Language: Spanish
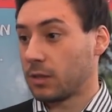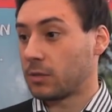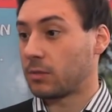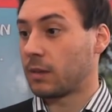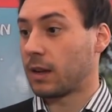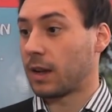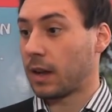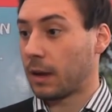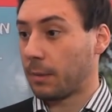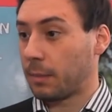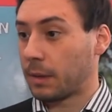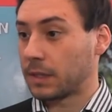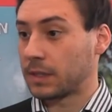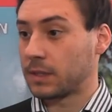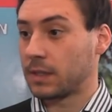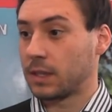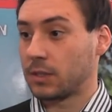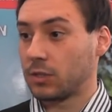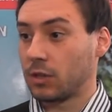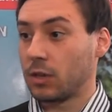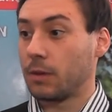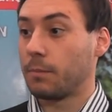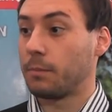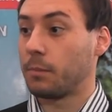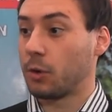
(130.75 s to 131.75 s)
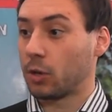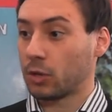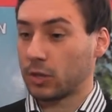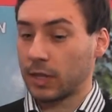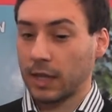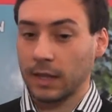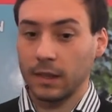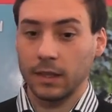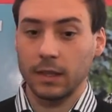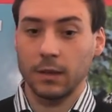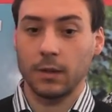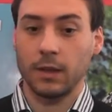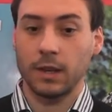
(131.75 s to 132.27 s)
es una capacitación
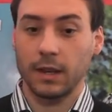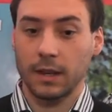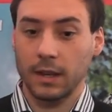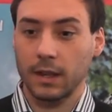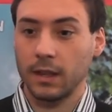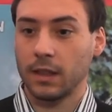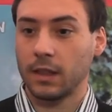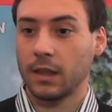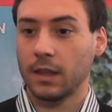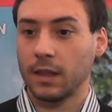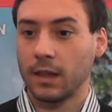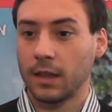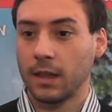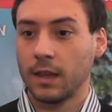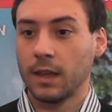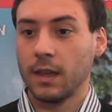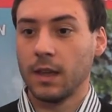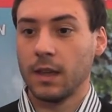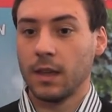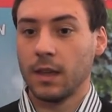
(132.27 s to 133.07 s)
importante, viene gente